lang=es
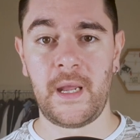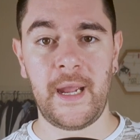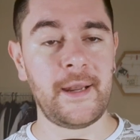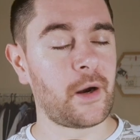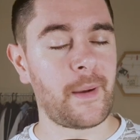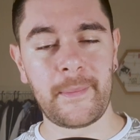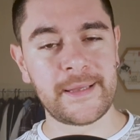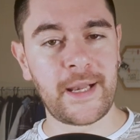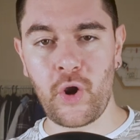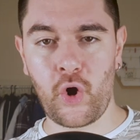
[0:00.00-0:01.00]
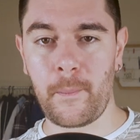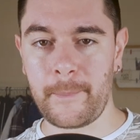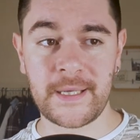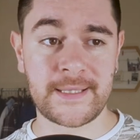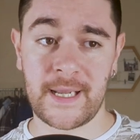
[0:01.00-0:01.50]
y normalmente no
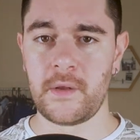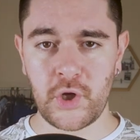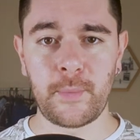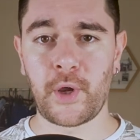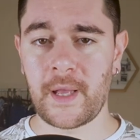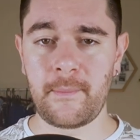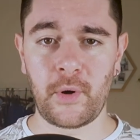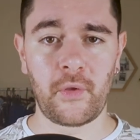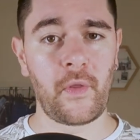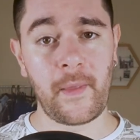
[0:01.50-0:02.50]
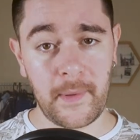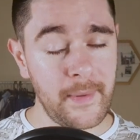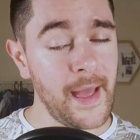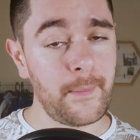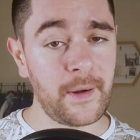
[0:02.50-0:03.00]
compensa. Yo, por ejemplo, donde
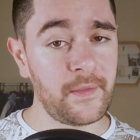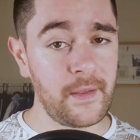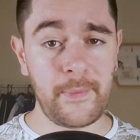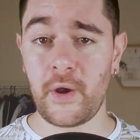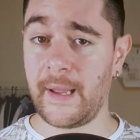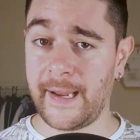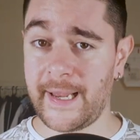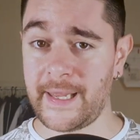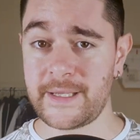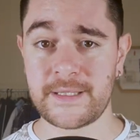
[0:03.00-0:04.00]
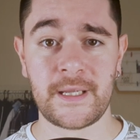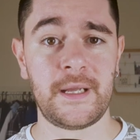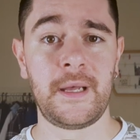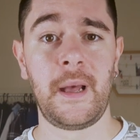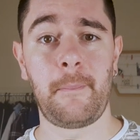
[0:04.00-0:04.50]
vivía al principio, en Gales,
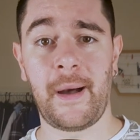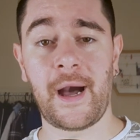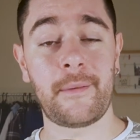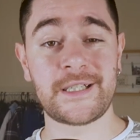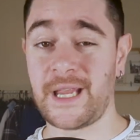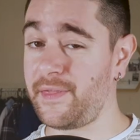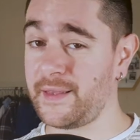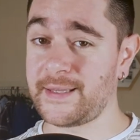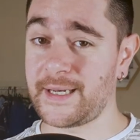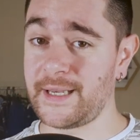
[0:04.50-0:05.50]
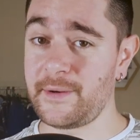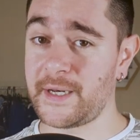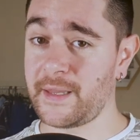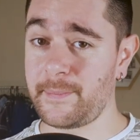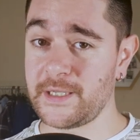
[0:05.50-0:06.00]
pagaba 600
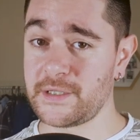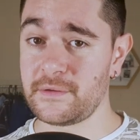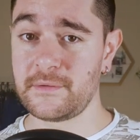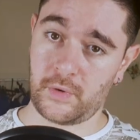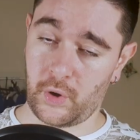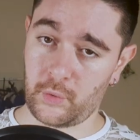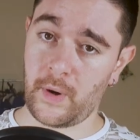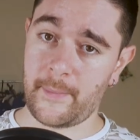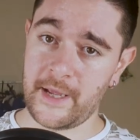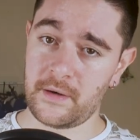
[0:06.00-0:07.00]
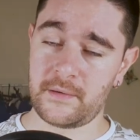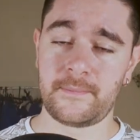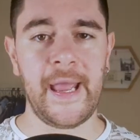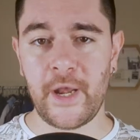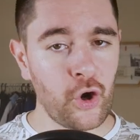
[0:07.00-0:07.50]
libras de piso con un
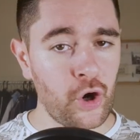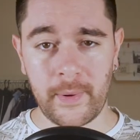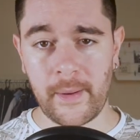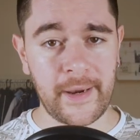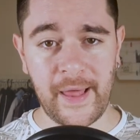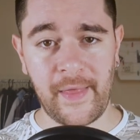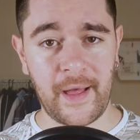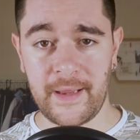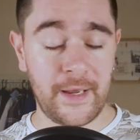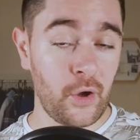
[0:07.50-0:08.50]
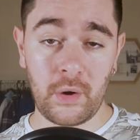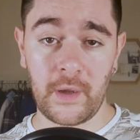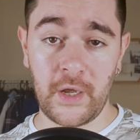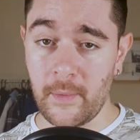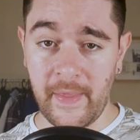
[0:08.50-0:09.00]
amigo y no cobraba nada y no,
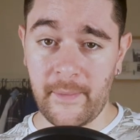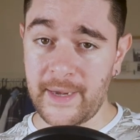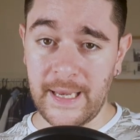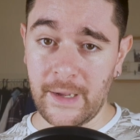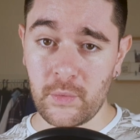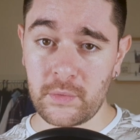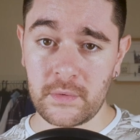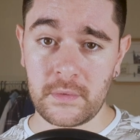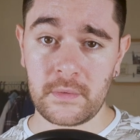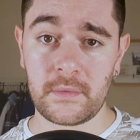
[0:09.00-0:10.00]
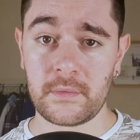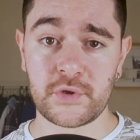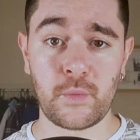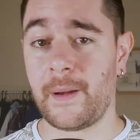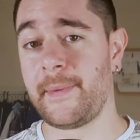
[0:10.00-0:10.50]
y no me daban ningún
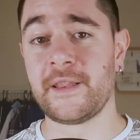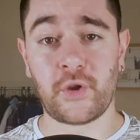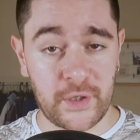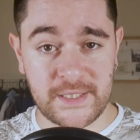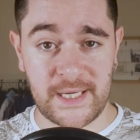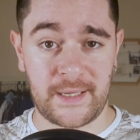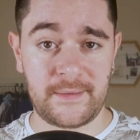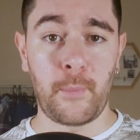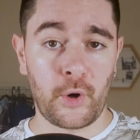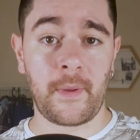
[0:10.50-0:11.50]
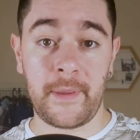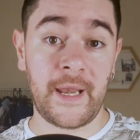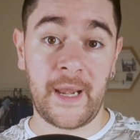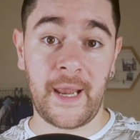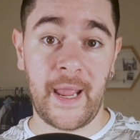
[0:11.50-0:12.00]
suplemento extra por vivir
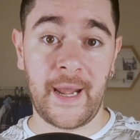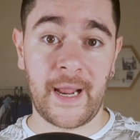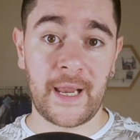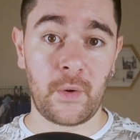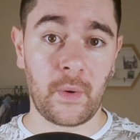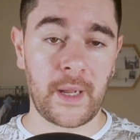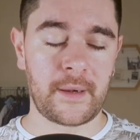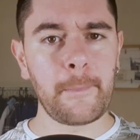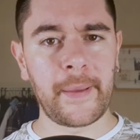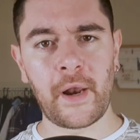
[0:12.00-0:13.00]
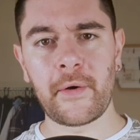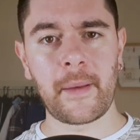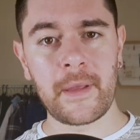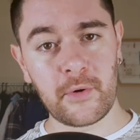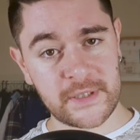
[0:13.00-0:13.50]
en, en aquel lugar. Pero ahora
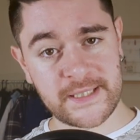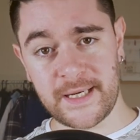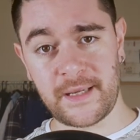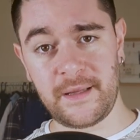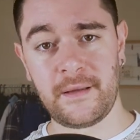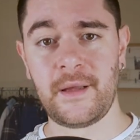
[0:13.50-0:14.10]
vivo en Surrey,